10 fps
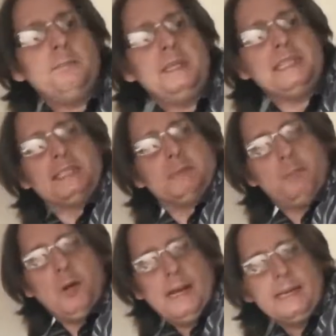Merci de
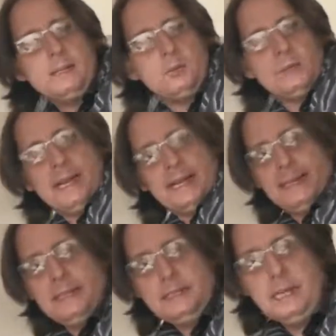pas la rire ou de la
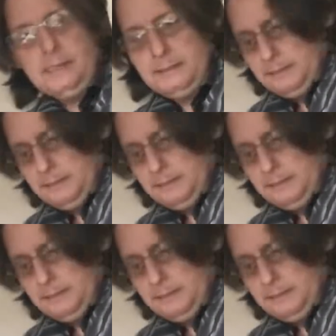rire. Hein?